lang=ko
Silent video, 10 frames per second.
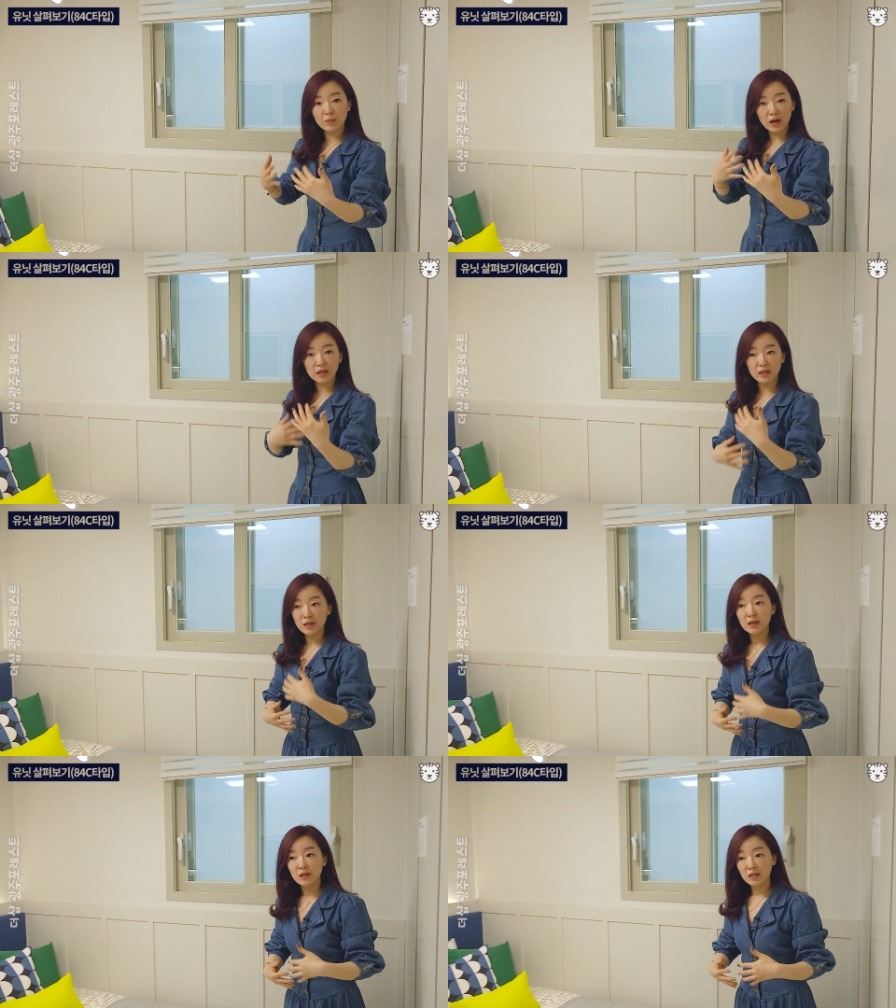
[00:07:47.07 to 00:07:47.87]
방인
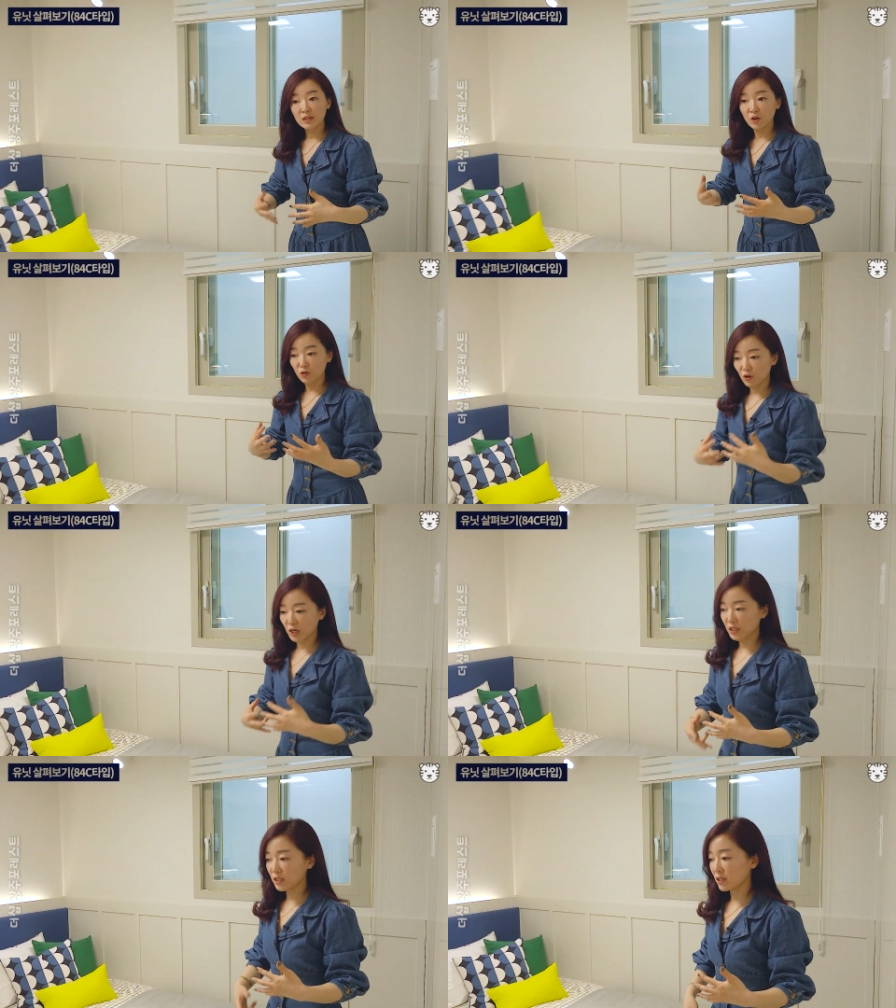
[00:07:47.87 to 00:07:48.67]

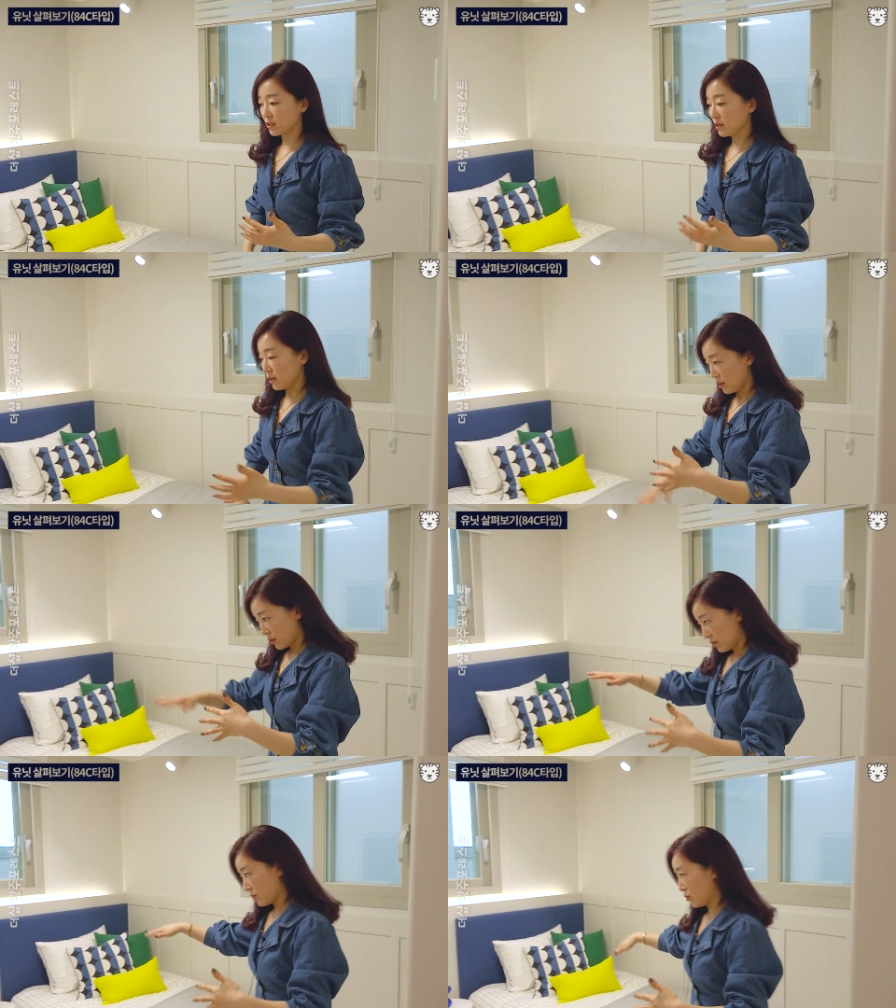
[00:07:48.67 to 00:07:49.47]
경우에는
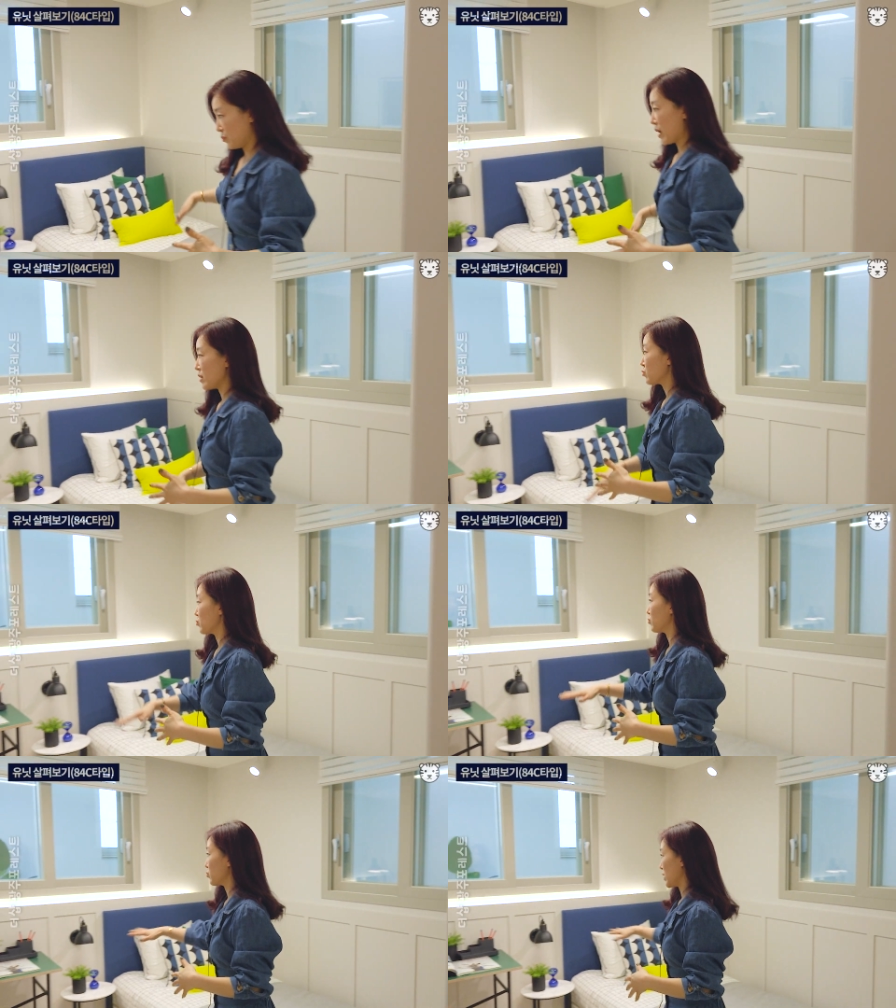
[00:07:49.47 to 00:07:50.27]
어, 밝고